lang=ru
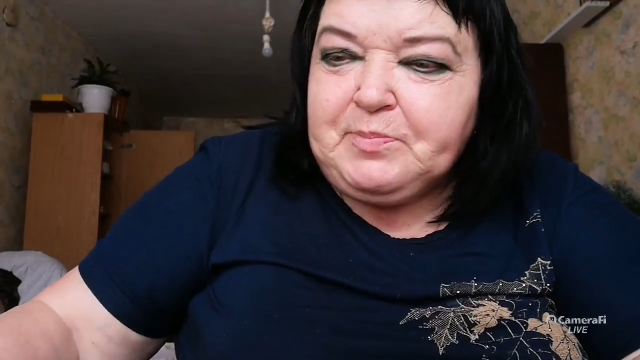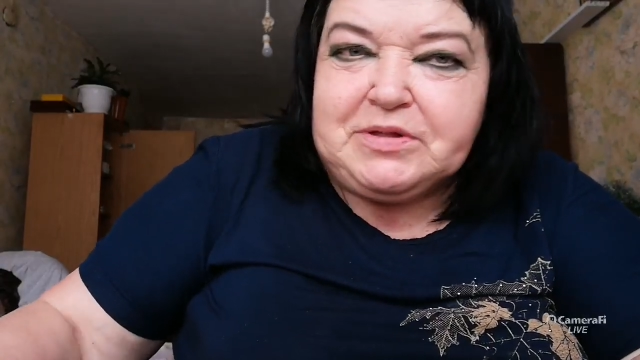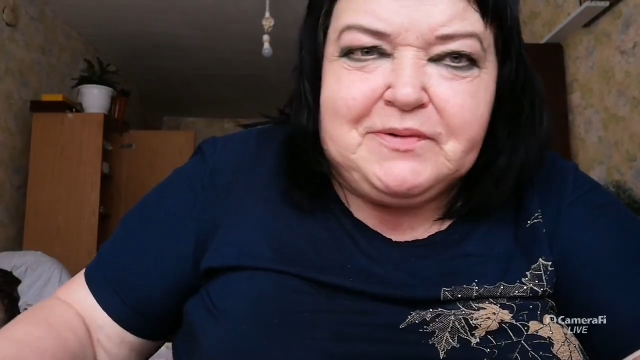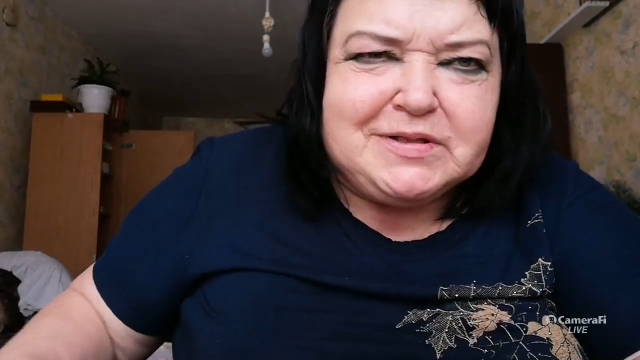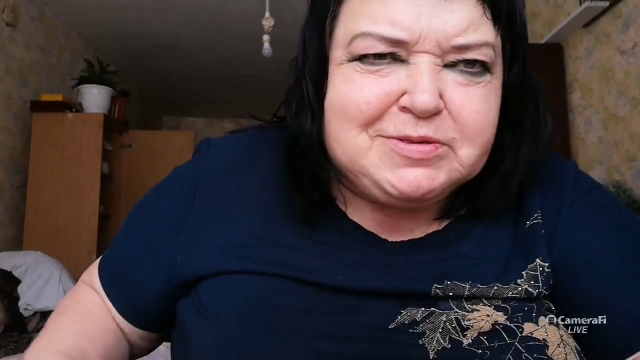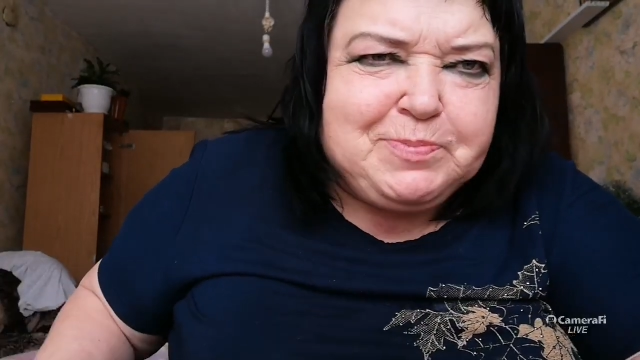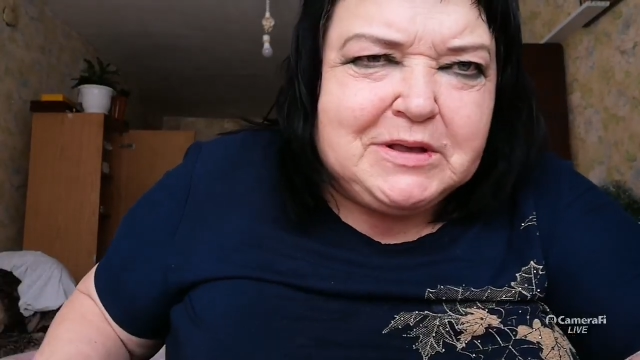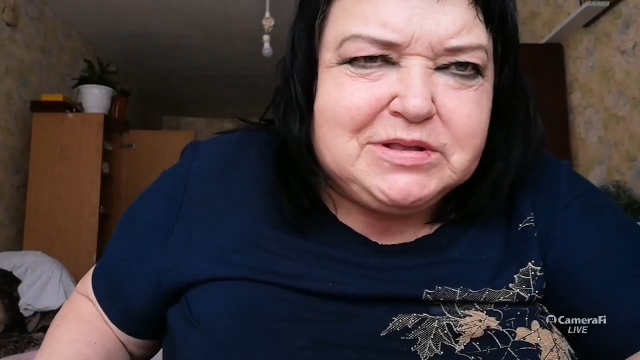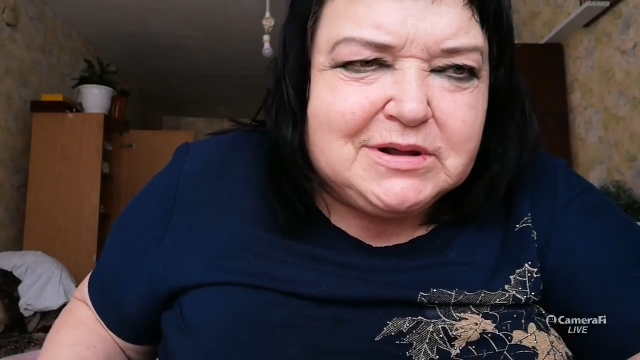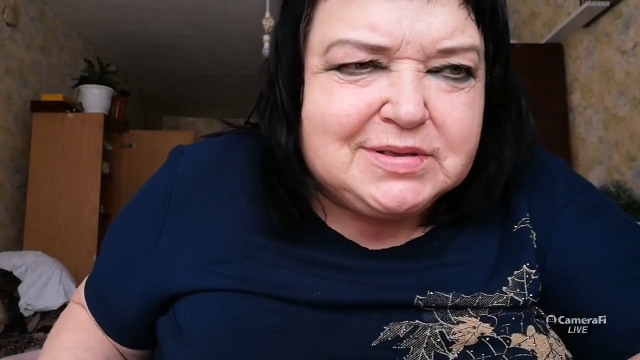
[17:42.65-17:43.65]
По
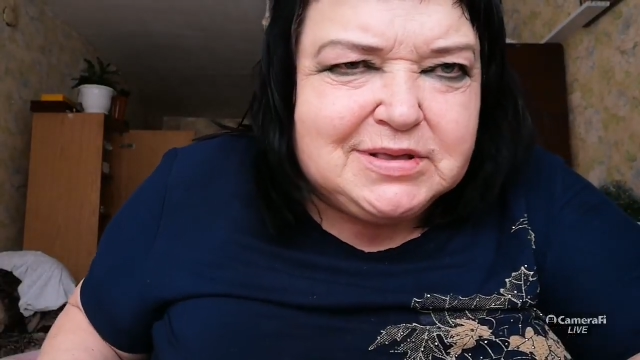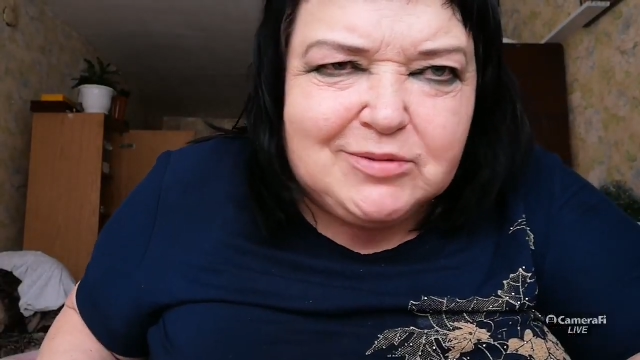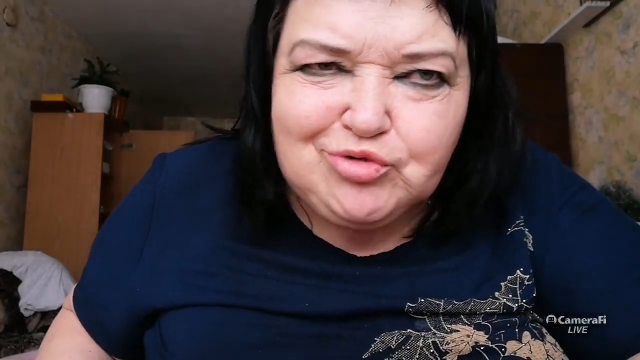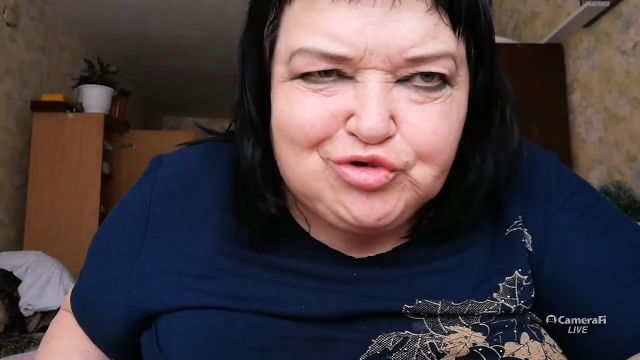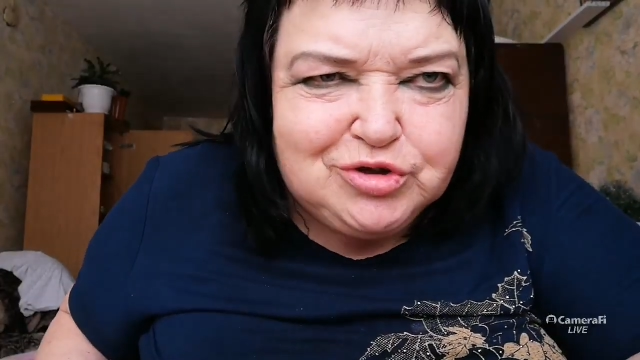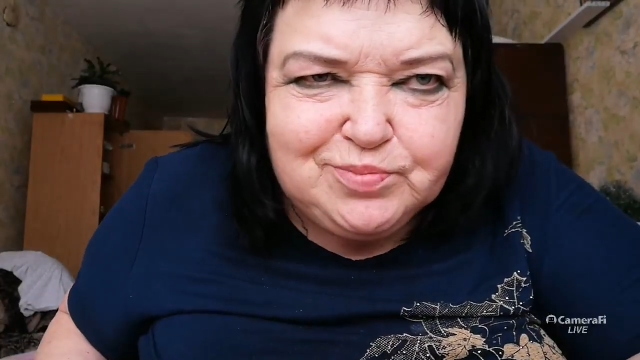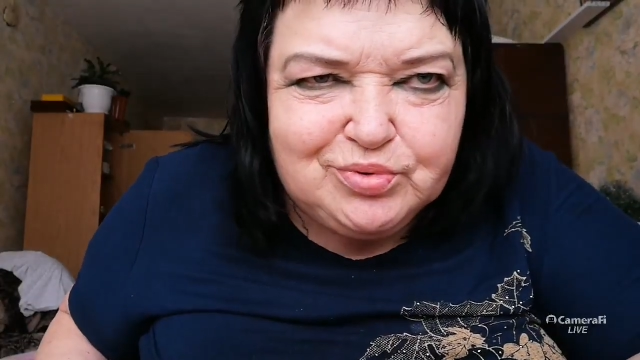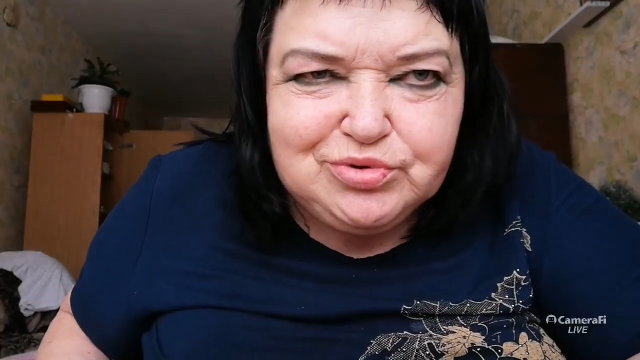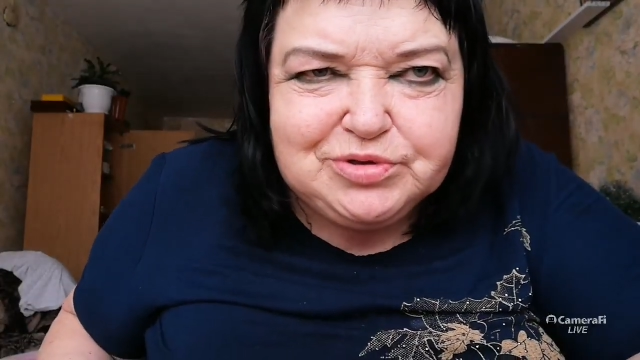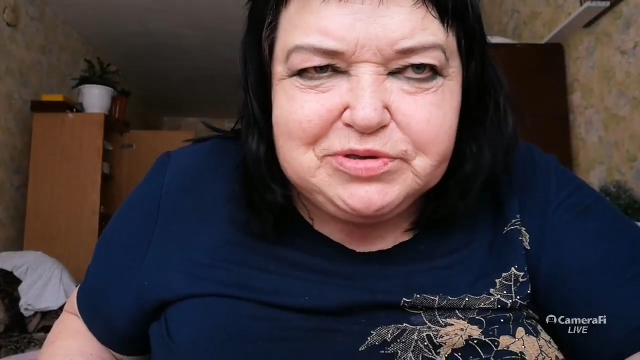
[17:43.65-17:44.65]
25 раз замуж не
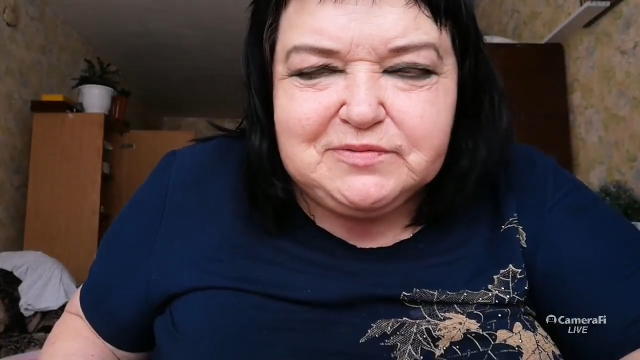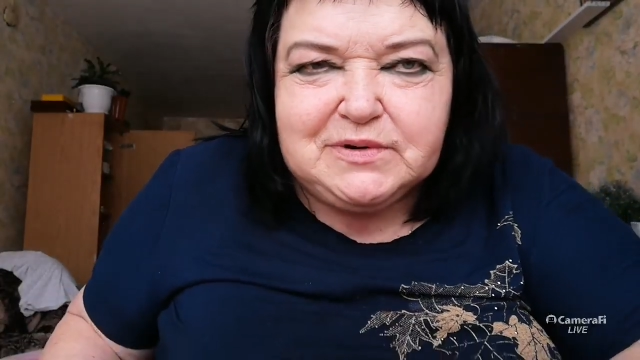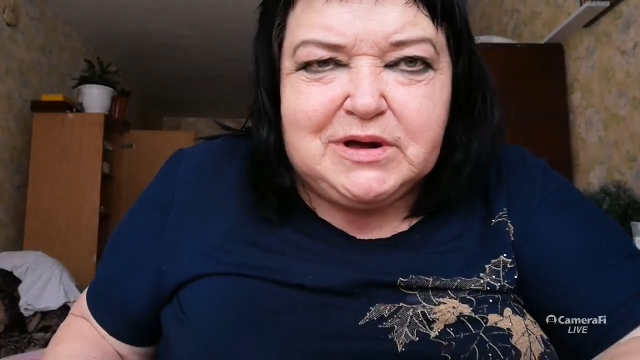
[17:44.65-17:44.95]
будете